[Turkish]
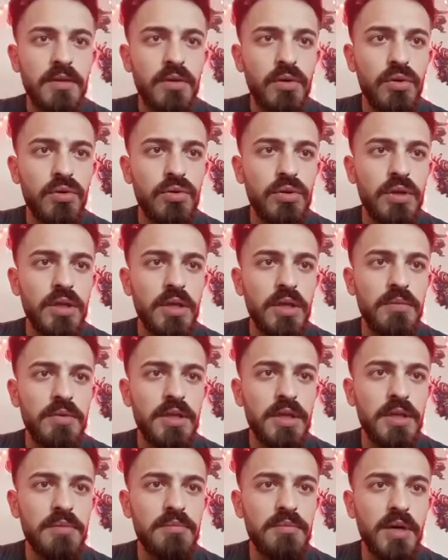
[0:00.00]
Önüne de
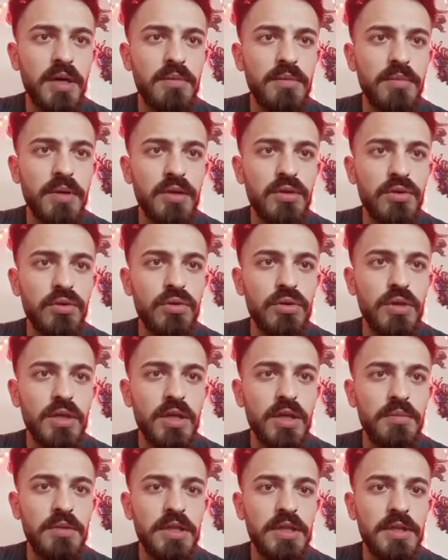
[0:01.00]
birer barbar
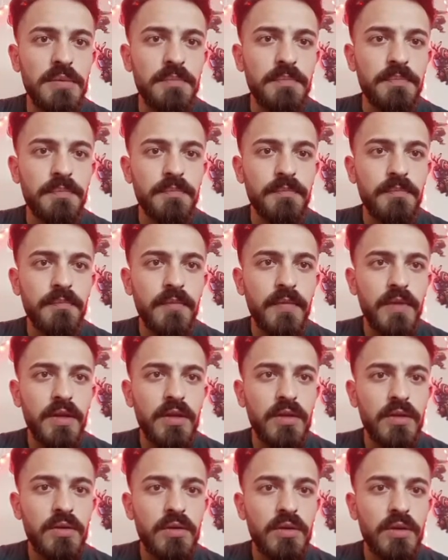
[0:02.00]
gönderebilirim.
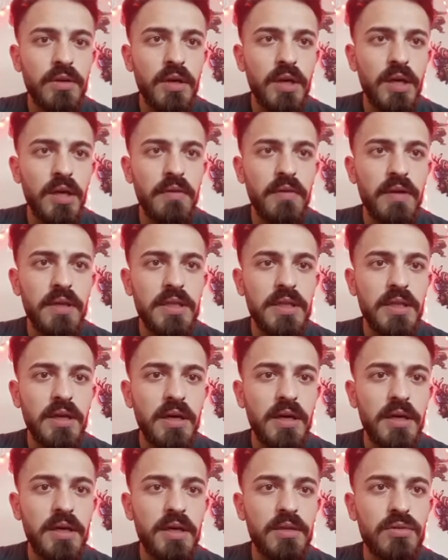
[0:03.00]
Evet
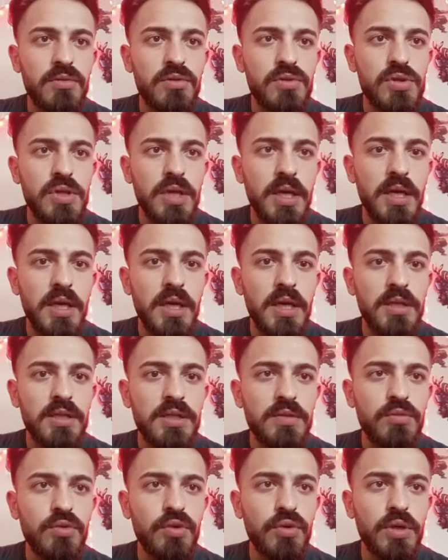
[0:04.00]
gayet güzel.
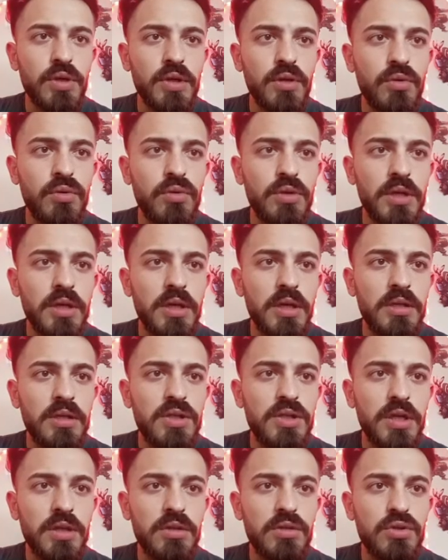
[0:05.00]
Şimdi oraya onlar
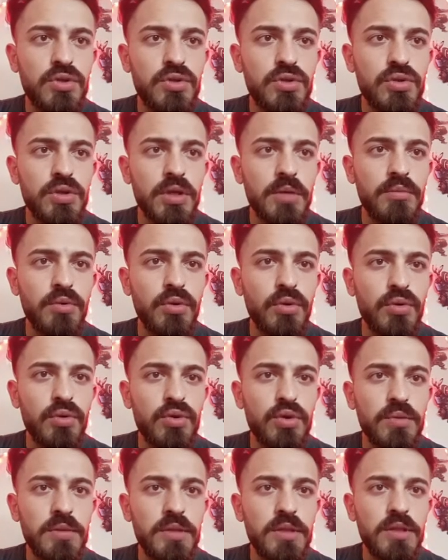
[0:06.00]
alacaktır. Şuradan bir
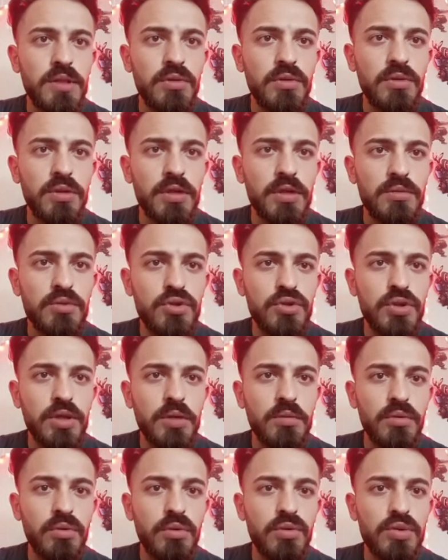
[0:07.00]
okçu birliği gönderip
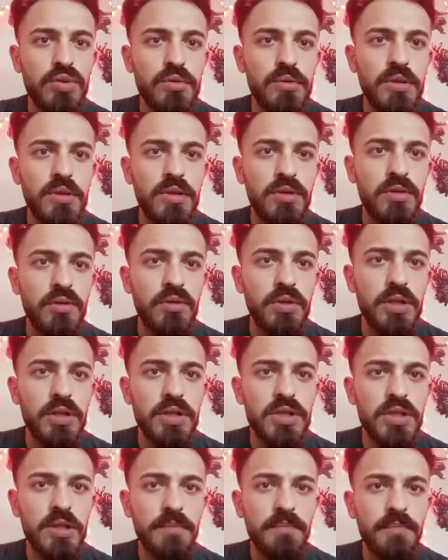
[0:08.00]
şuraya bir okçu birliği
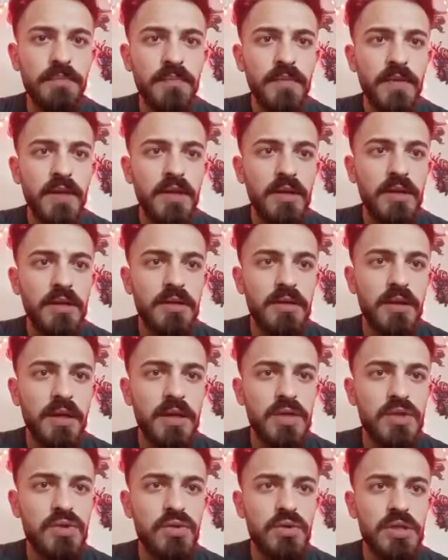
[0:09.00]
göndereceğim.
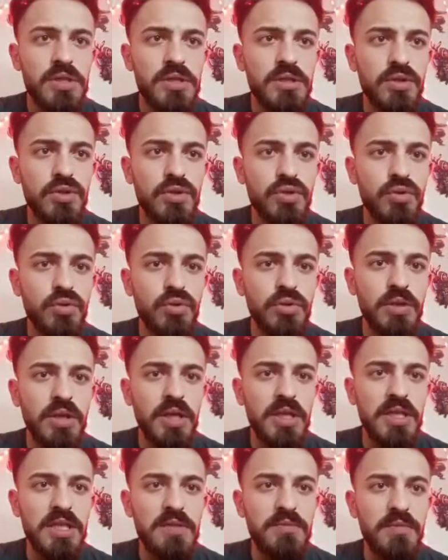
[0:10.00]
Daha sonrasında şu
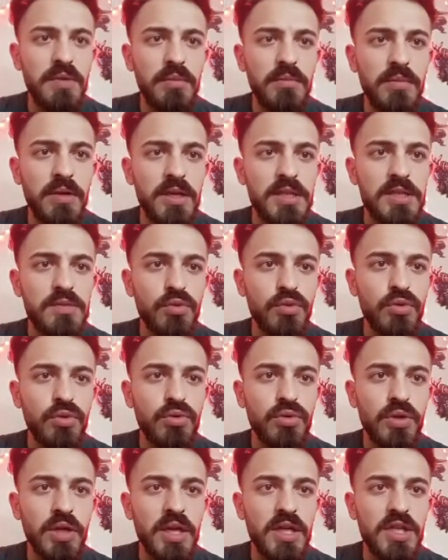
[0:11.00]
noktaya girmem lazım. O
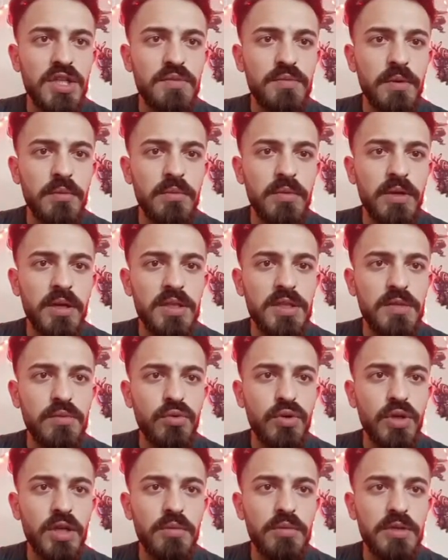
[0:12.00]
noktaya erişmem
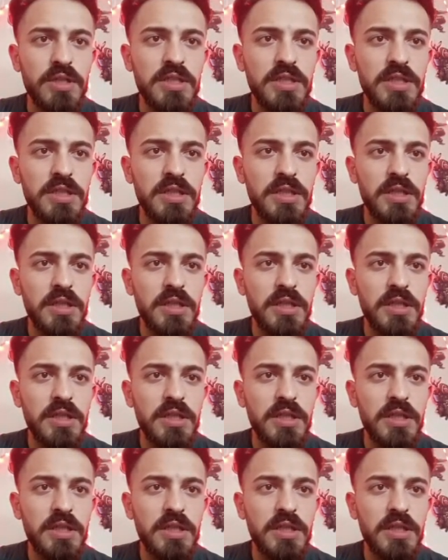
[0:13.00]
lazım. Oraya bir kır.